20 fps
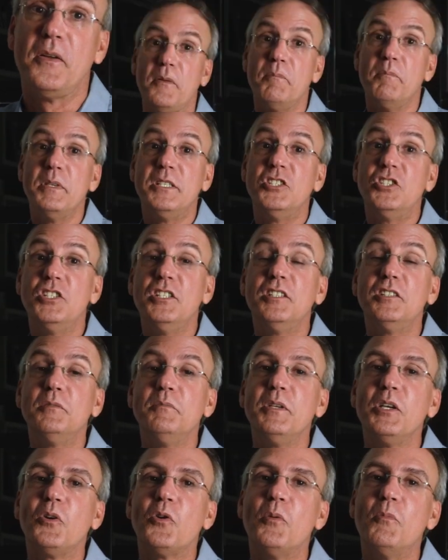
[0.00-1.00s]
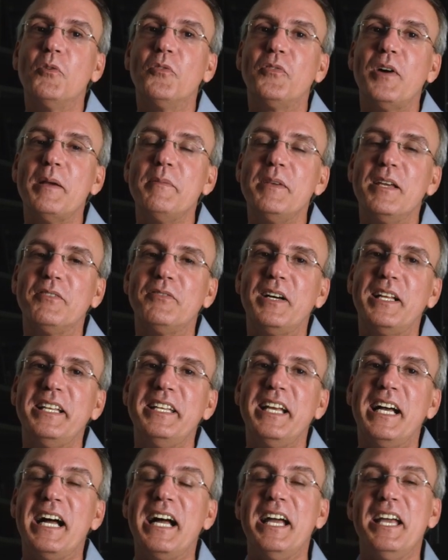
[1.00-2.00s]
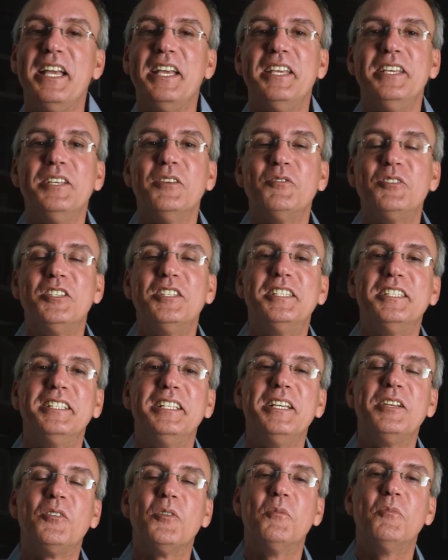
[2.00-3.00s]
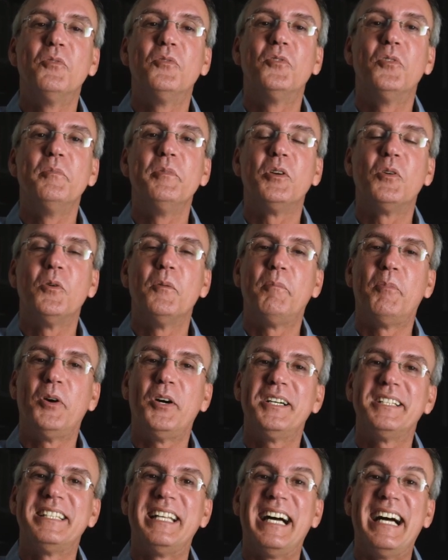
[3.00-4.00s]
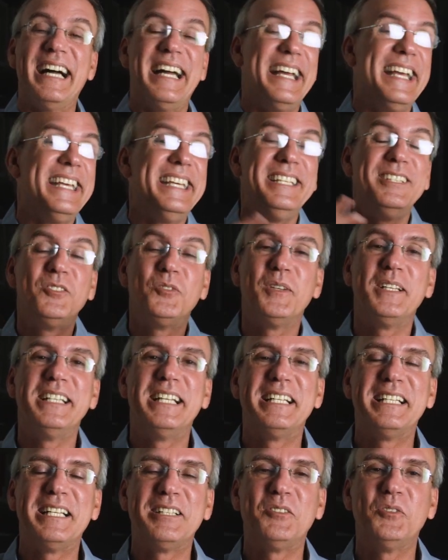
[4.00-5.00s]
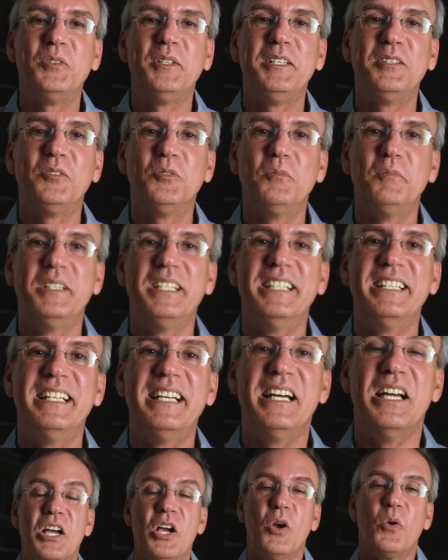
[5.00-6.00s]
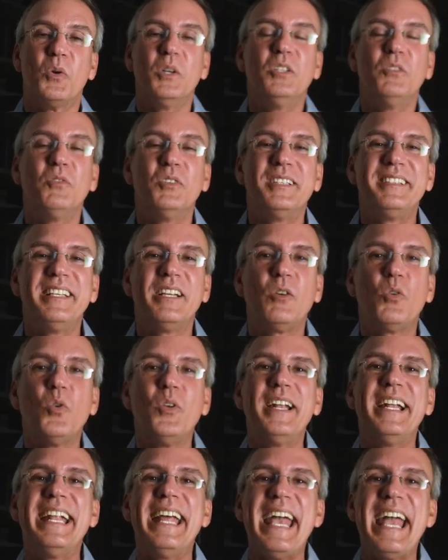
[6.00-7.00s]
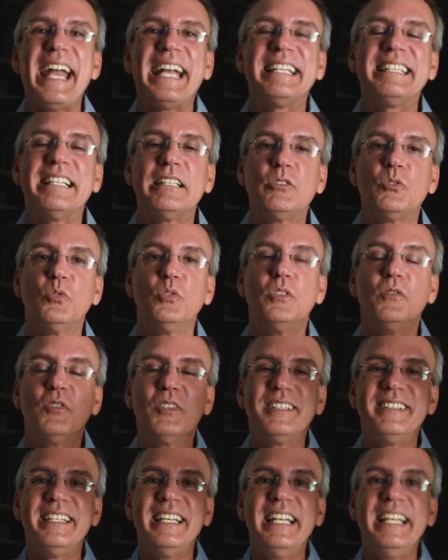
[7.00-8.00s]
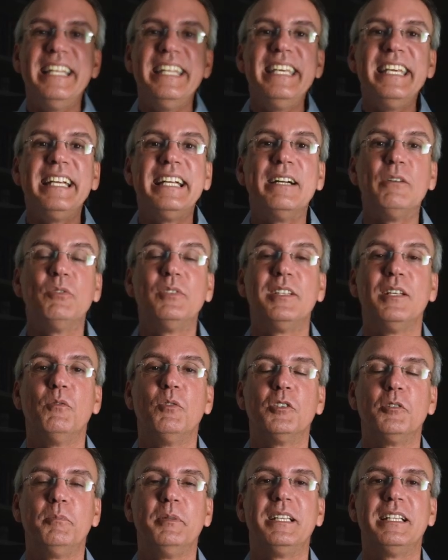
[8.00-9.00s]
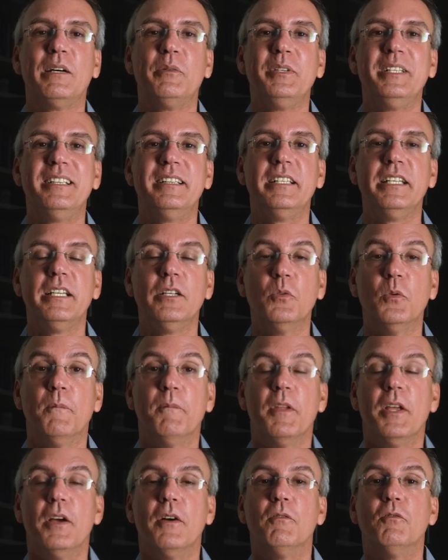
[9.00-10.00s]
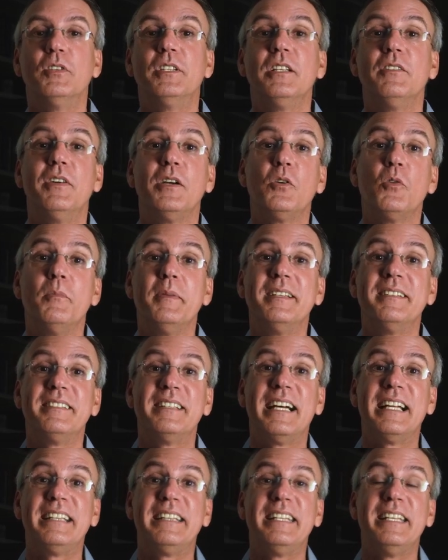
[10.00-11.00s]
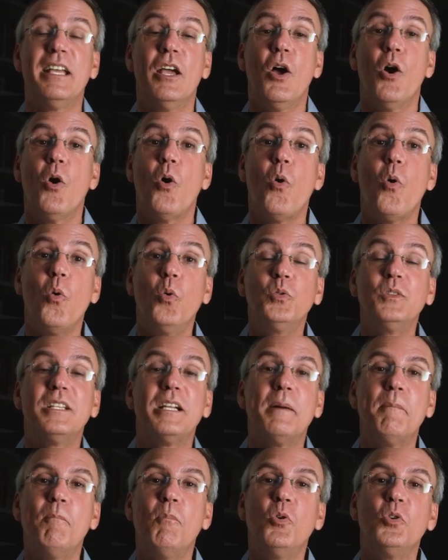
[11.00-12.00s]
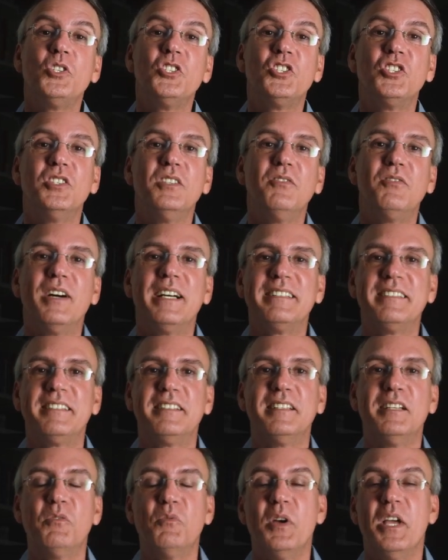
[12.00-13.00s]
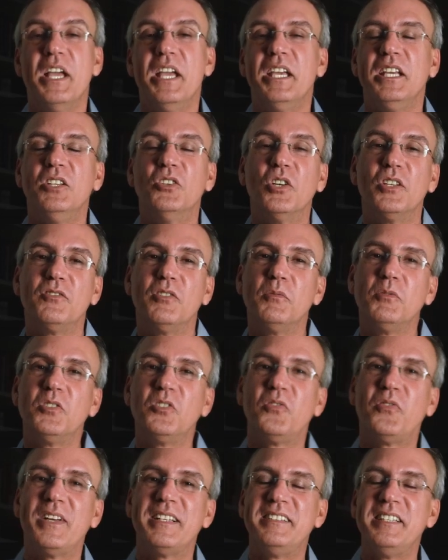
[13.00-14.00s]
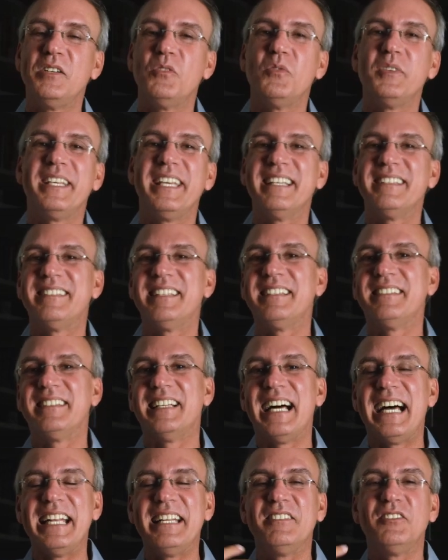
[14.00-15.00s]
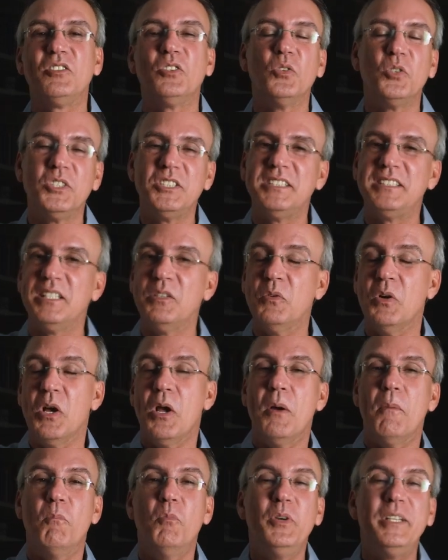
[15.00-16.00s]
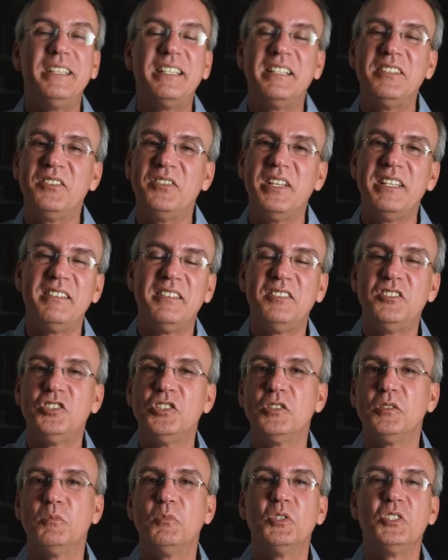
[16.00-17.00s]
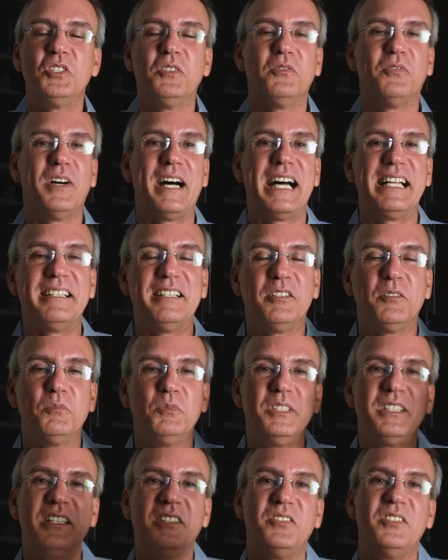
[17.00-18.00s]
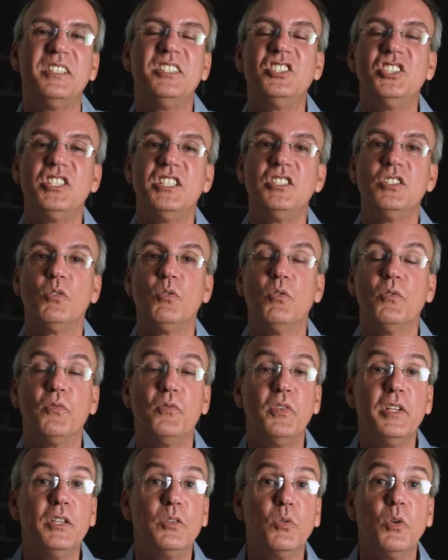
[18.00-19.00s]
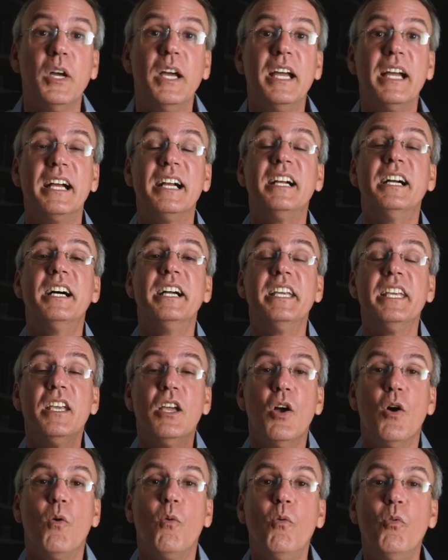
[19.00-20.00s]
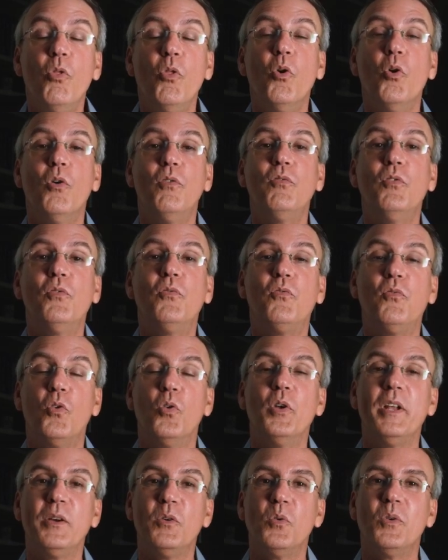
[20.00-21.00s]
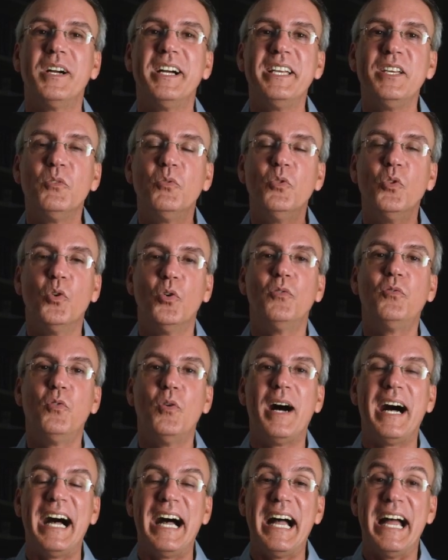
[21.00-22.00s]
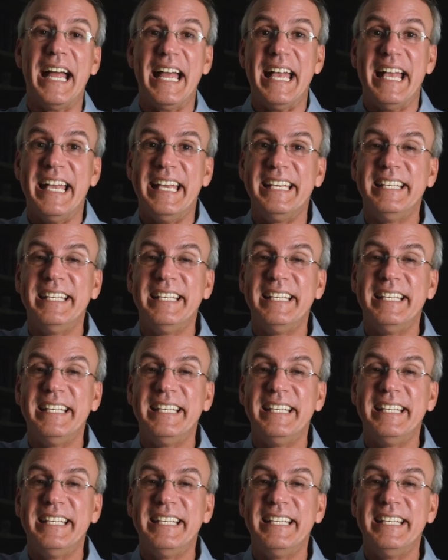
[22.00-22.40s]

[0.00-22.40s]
Diz-me como vai me avaliar e eu te direi como vou me comportar. Isso é da natureza humana. Quando você conecta tudo, você liga o seu hospital inteiro, você vai começar a ter outra motivação. E nós vamos fazer com que essas áreas que hoje estão muitas vezes desmotivadas, muitas vezes cheias de conflito, ganhem um novo fôlego, ganhem um novo ar.